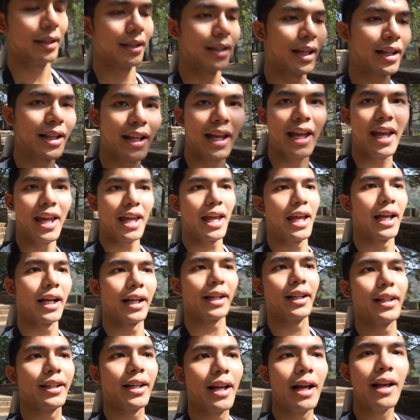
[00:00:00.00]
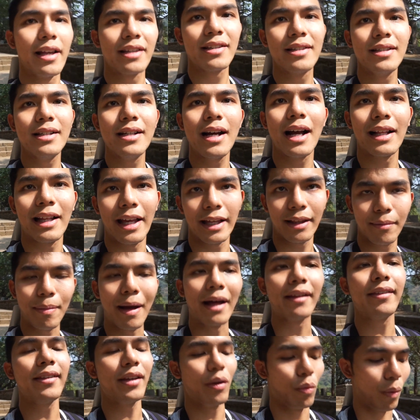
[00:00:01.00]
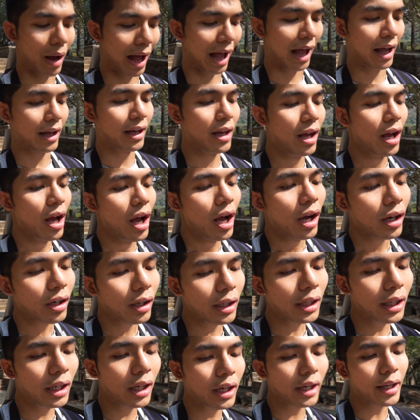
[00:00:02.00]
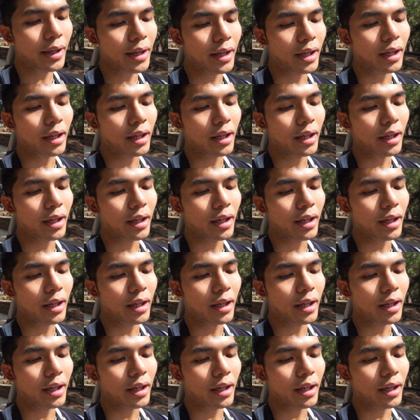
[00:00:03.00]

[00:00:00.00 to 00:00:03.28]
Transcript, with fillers: นั่นเองเชื่อในพระศิวะ ก็เลย